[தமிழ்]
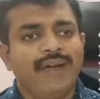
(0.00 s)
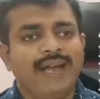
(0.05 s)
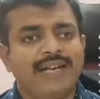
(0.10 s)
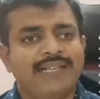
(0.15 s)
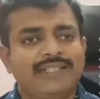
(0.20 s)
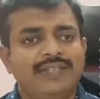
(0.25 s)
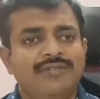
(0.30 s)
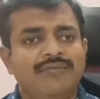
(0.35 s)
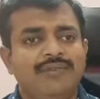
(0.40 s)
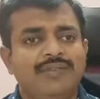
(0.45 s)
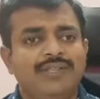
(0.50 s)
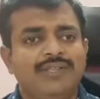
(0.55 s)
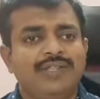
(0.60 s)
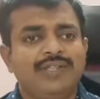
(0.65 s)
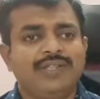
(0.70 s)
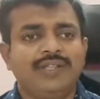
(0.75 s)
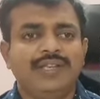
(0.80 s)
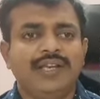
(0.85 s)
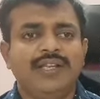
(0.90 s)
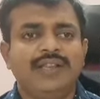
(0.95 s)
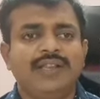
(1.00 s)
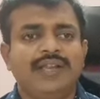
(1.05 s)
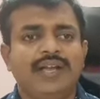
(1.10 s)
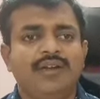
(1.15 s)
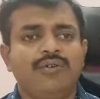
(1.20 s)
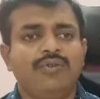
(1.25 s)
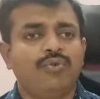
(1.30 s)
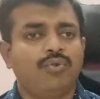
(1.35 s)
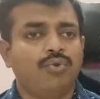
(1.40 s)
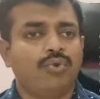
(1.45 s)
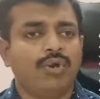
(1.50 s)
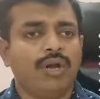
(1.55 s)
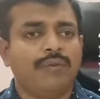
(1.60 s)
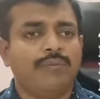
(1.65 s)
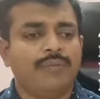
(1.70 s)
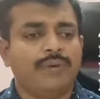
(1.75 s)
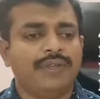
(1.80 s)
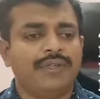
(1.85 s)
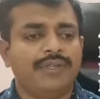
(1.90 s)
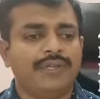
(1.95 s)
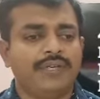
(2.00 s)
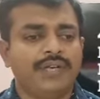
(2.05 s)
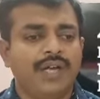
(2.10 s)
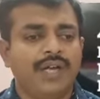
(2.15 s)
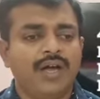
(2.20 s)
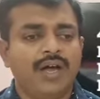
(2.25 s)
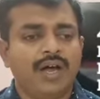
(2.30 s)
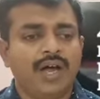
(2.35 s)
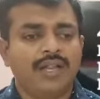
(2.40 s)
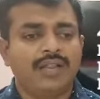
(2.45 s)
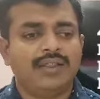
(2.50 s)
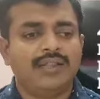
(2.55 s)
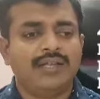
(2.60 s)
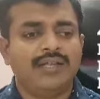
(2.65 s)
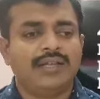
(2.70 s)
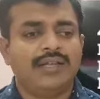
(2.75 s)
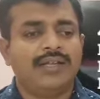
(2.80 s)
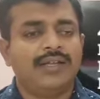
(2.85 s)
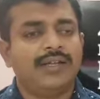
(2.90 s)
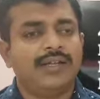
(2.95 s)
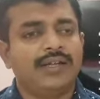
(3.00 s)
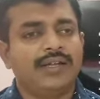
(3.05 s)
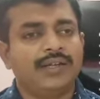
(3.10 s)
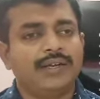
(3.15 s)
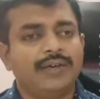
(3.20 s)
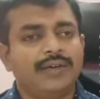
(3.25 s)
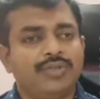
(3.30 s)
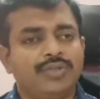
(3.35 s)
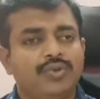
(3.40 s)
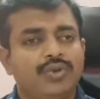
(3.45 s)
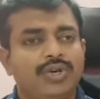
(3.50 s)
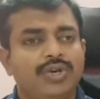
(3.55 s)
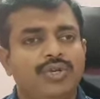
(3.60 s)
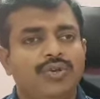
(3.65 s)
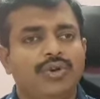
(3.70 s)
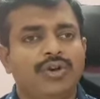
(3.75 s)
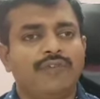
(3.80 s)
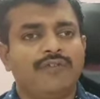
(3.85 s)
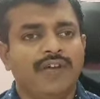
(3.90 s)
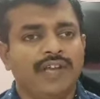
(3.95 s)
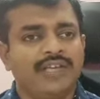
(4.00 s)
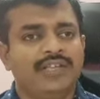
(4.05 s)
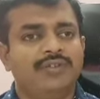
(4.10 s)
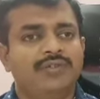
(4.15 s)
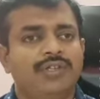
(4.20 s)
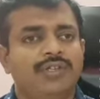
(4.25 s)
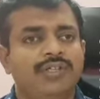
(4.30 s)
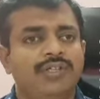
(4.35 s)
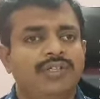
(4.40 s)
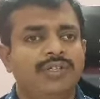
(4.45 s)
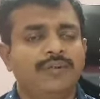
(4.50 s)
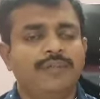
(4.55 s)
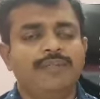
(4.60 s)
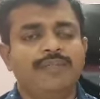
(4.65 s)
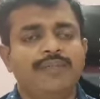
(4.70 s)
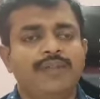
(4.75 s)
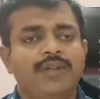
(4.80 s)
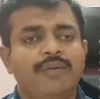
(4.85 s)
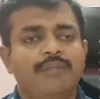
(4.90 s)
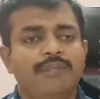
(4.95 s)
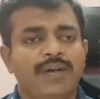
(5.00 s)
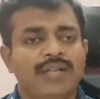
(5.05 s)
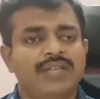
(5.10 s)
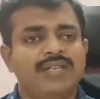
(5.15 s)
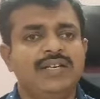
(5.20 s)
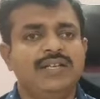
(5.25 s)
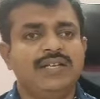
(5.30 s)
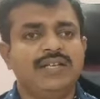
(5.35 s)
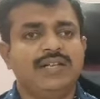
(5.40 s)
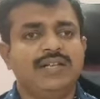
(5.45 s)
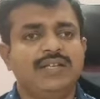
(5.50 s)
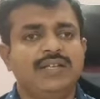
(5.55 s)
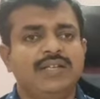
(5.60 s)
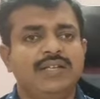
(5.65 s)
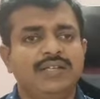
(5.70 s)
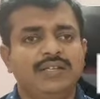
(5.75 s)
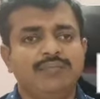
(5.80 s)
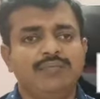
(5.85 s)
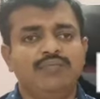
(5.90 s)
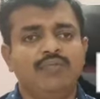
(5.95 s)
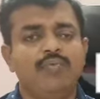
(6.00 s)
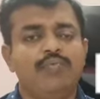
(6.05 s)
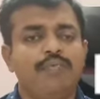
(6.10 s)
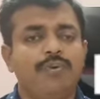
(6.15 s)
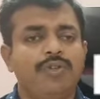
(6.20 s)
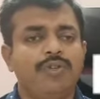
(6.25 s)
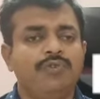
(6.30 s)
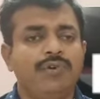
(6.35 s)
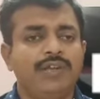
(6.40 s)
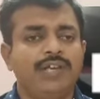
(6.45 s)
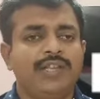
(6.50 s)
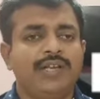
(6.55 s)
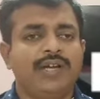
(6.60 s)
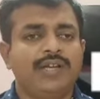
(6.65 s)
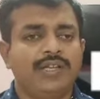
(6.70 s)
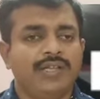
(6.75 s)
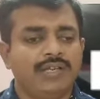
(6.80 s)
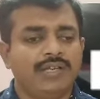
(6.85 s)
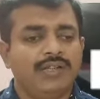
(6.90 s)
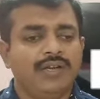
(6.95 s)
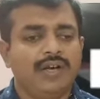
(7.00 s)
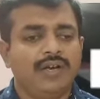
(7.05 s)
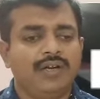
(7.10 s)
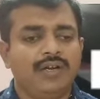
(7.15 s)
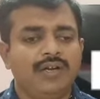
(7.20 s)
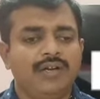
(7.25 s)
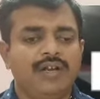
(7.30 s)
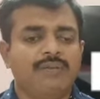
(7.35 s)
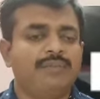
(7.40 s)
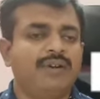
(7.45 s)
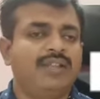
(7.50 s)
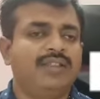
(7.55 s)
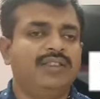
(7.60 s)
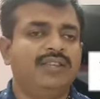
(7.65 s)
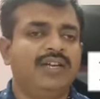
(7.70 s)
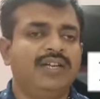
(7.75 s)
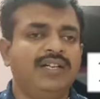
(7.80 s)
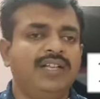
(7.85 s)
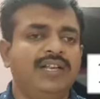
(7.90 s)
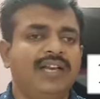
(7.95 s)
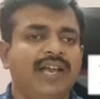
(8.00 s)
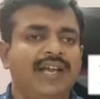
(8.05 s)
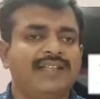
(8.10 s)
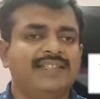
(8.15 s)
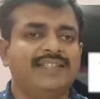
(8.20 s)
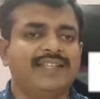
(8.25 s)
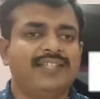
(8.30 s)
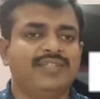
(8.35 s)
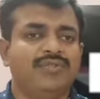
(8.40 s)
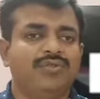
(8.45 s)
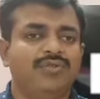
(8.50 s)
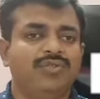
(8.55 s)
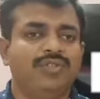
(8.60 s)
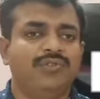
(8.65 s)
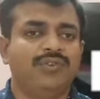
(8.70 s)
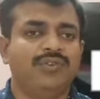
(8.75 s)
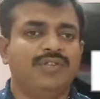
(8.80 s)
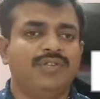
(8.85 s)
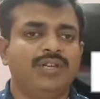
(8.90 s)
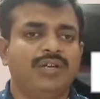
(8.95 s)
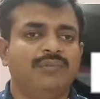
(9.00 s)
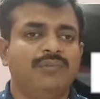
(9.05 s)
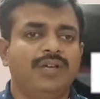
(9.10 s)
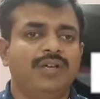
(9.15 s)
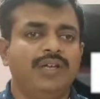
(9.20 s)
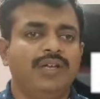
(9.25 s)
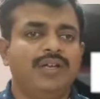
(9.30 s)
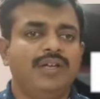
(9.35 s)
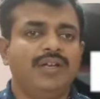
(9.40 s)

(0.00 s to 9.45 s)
மேக்ஸிமம் வந்து எந்த அளவுக்கு கொடுக்கலாம்னு பார்த்துட்டிங்கன்னா அந்த ஸ்டூடெண்ட்டோட வயது வந்து பதினெட்டுலேருந்து முப்பது வயதாக இருந்தால் நம்ம தேர்ட்டி லேக்ஸ் எஸ்யூசி வந்து நம்ம